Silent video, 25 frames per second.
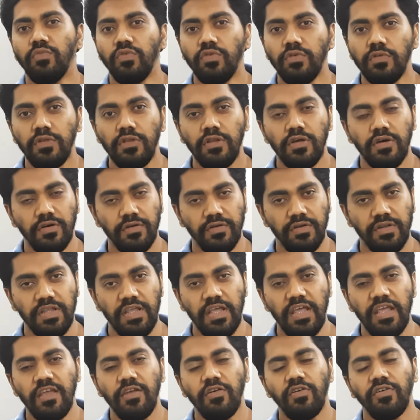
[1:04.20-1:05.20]
মূলধন
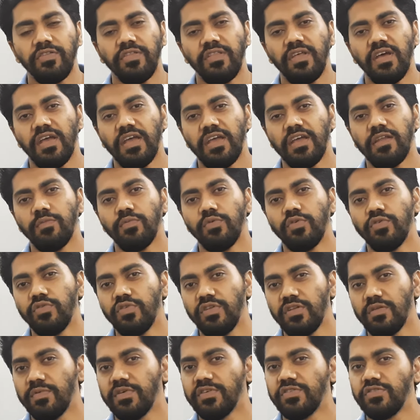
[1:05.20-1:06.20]
এই অধ্যায়ের বহু
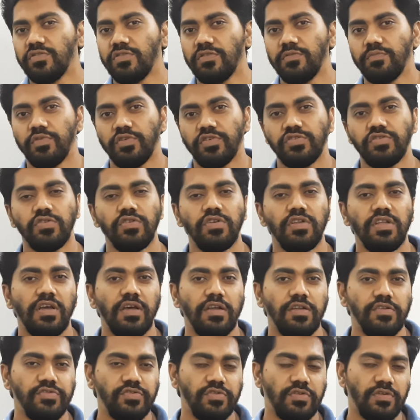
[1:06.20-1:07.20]
নির্বাচনী প্রশ্ন নিয়ে
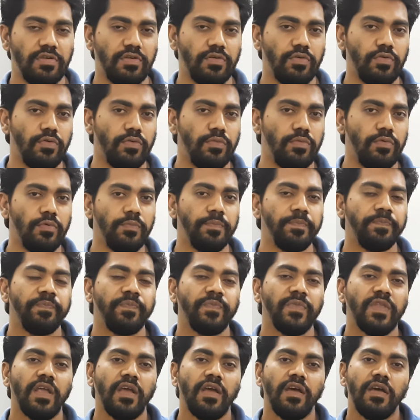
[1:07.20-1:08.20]
আলোচনা করব
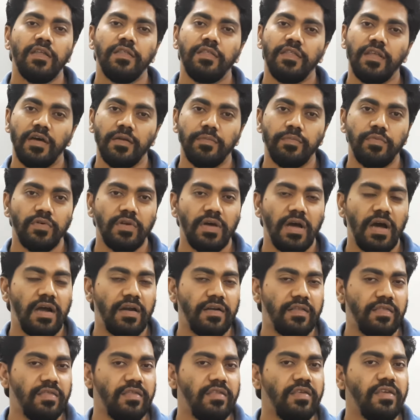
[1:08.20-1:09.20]
তারপর
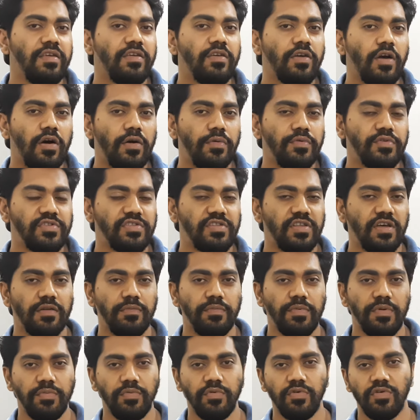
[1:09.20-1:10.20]
আর্থিক অবস্থার
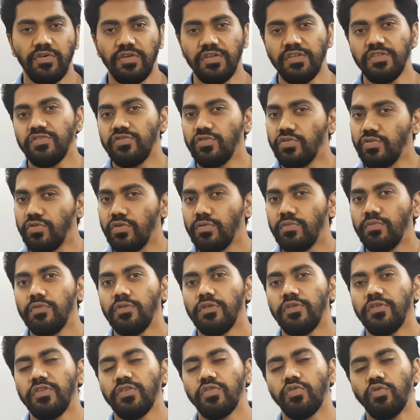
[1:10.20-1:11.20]
বিবরণী যৌথ
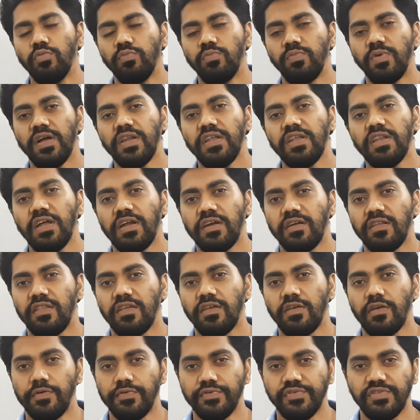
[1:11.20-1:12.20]
মূলধনী কোম্পানির
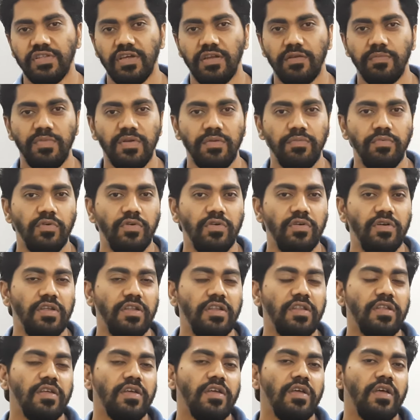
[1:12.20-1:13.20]
আর্থিক অবস্থার
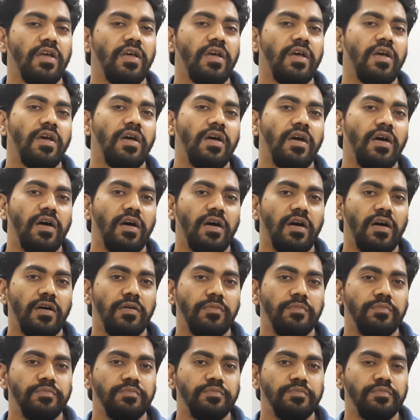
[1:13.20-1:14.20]
বিবরণীর
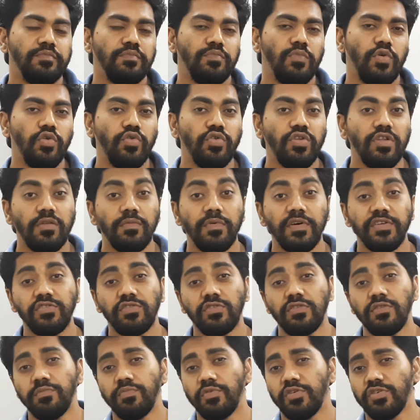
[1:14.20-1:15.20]
বহু
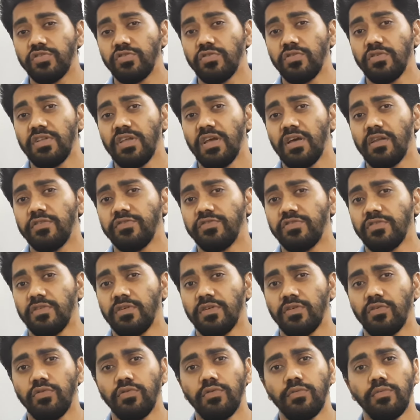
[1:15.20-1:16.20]
নির্বাচনী প্রশ্ন নিয়ে
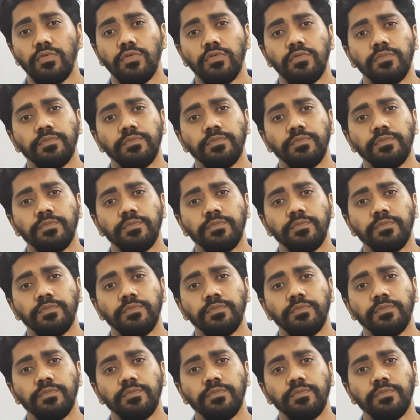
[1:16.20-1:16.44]
আলোচনা করব